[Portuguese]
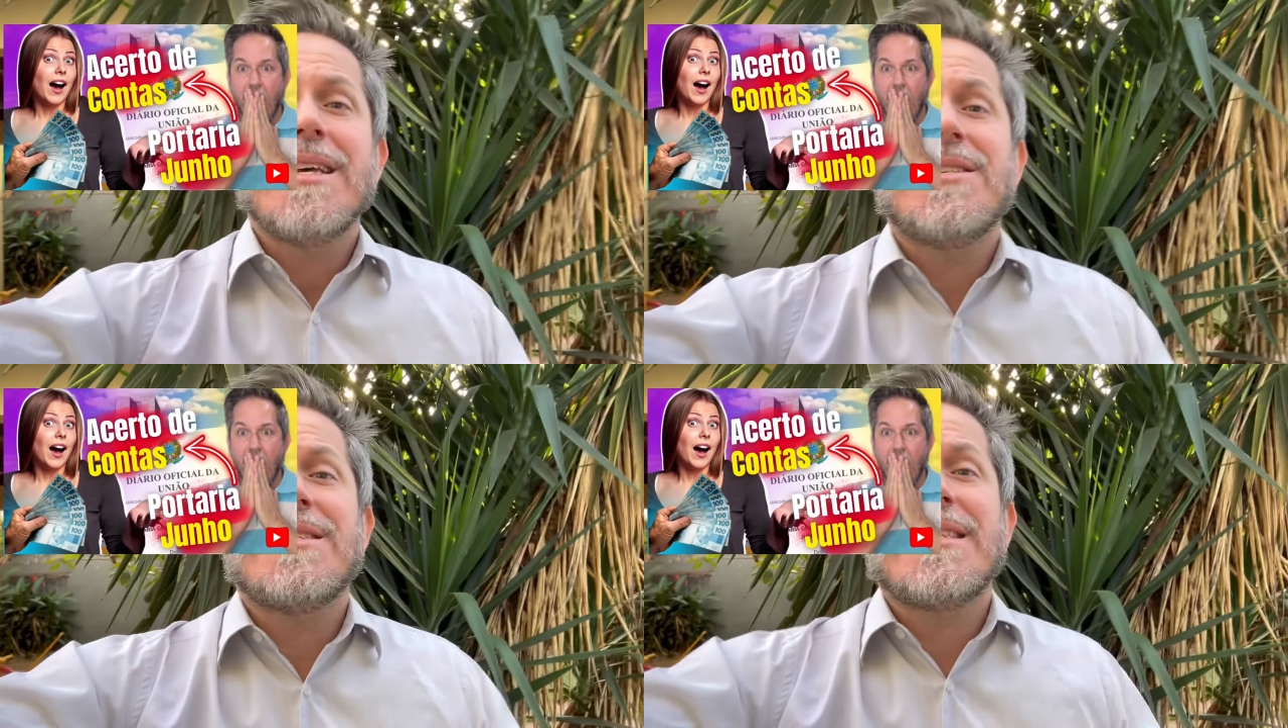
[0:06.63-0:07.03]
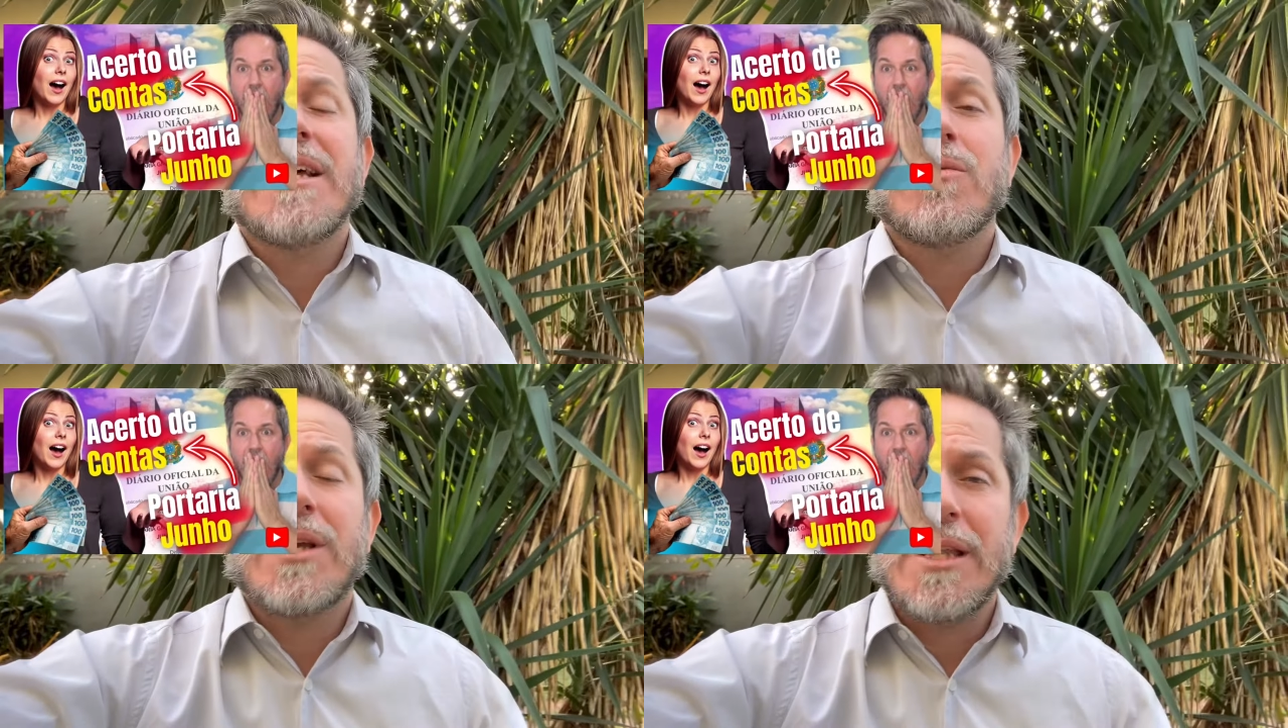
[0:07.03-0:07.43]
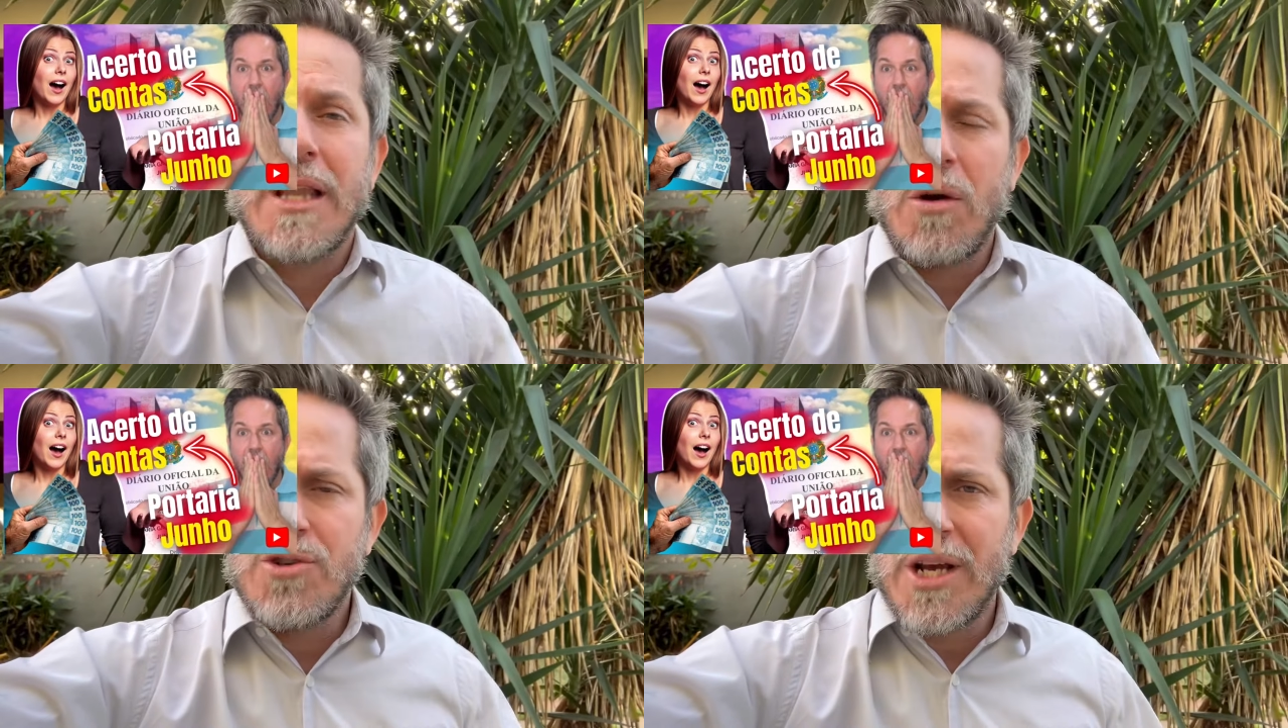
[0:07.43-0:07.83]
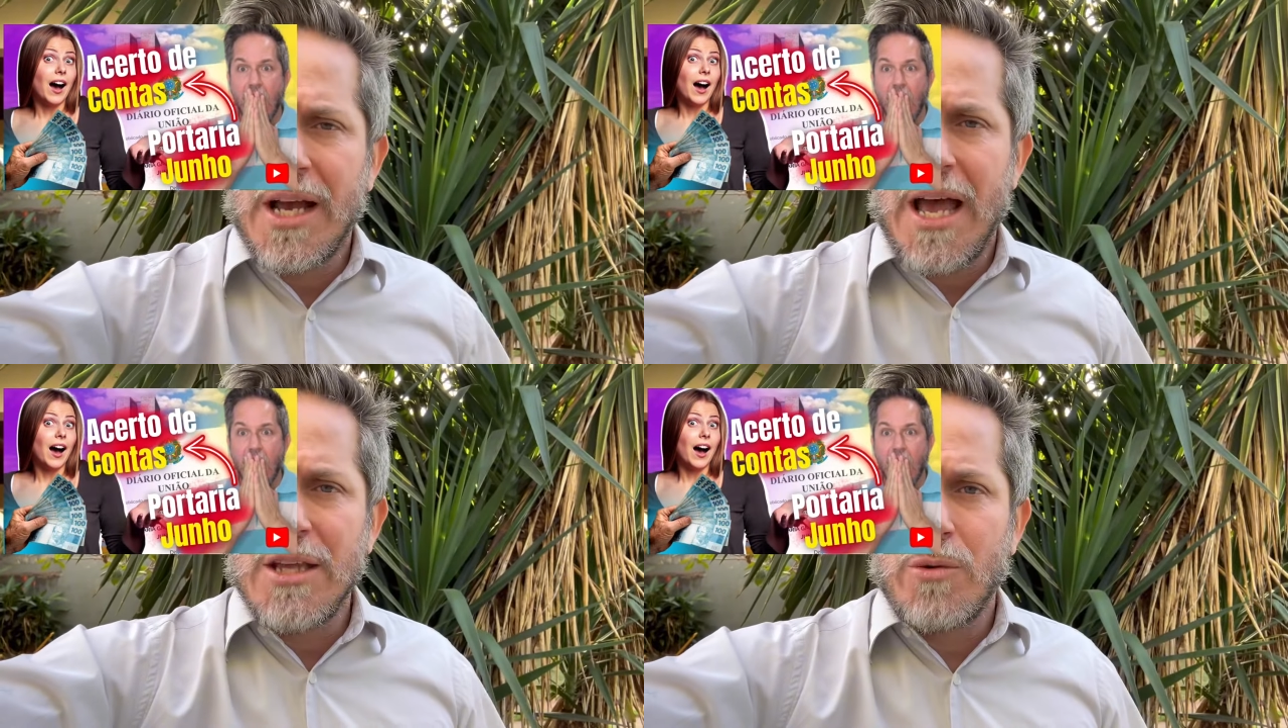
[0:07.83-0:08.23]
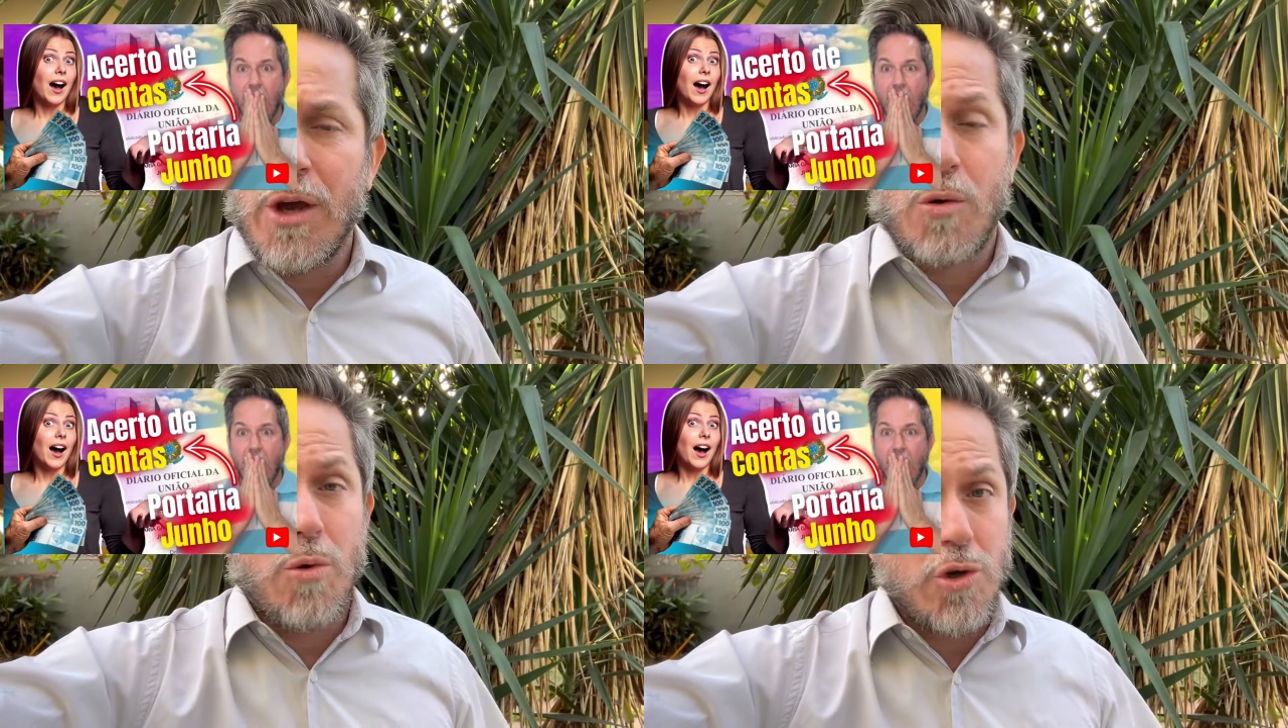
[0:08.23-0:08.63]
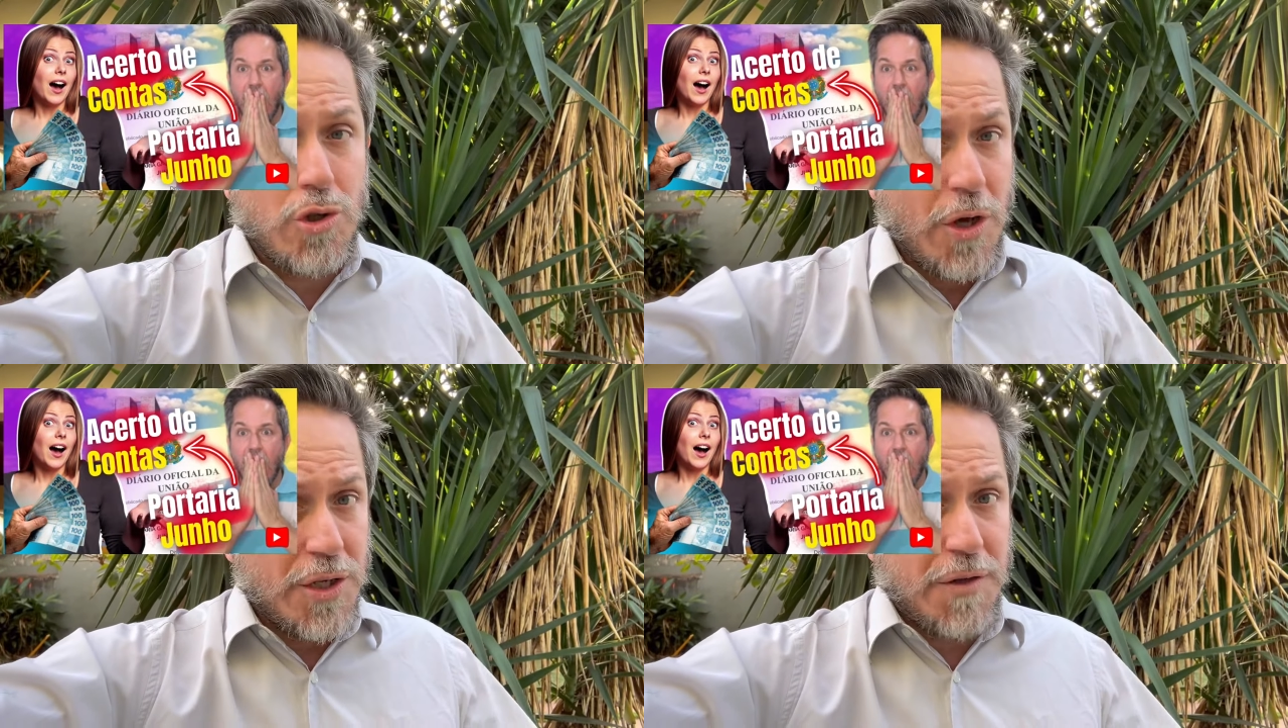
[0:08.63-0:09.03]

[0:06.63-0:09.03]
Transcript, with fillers: dizendo que não tinha caído o recurso.